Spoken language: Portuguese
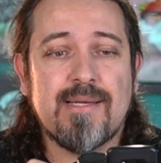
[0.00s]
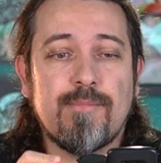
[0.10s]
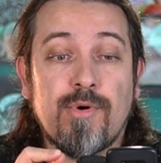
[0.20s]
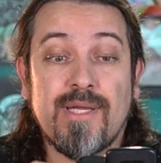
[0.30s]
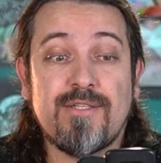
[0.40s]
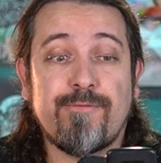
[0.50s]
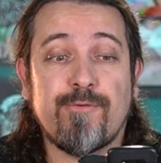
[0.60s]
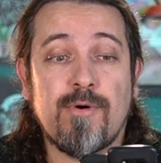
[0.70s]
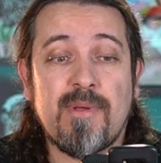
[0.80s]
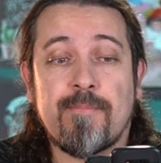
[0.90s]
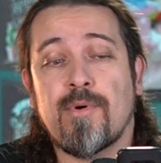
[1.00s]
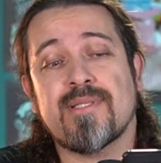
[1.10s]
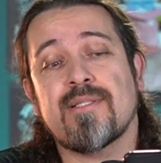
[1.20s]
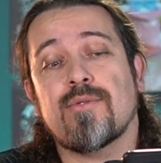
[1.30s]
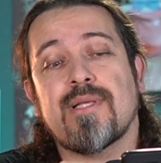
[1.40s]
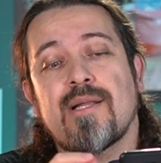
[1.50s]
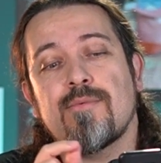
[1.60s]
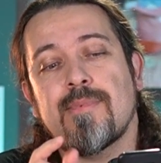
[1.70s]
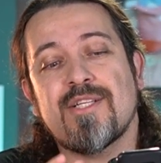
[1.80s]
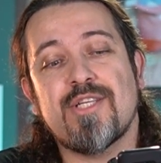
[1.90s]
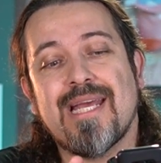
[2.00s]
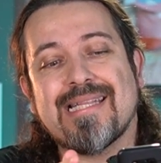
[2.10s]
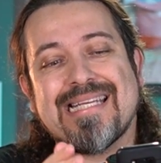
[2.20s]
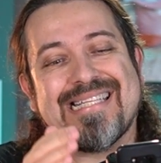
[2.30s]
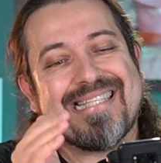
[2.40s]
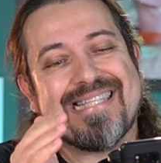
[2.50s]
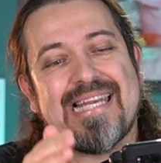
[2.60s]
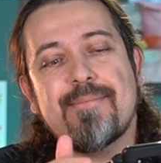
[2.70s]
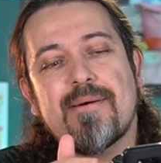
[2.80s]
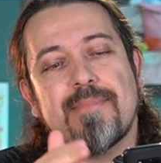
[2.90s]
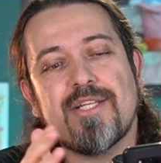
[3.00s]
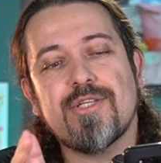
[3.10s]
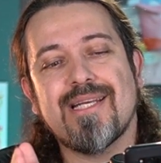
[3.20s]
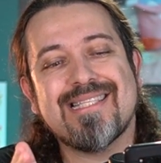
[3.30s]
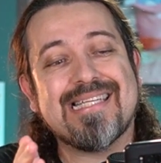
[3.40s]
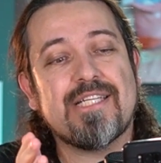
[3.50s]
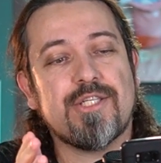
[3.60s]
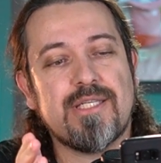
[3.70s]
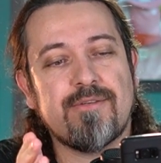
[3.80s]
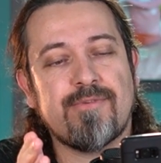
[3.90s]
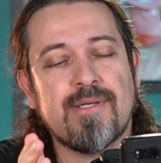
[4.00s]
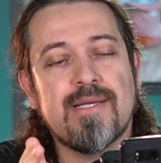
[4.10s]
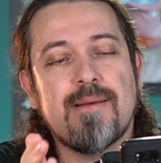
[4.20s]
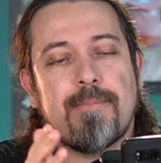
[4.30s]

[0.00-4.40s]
morrer de fome após adotar uma dieta extremamente restritiva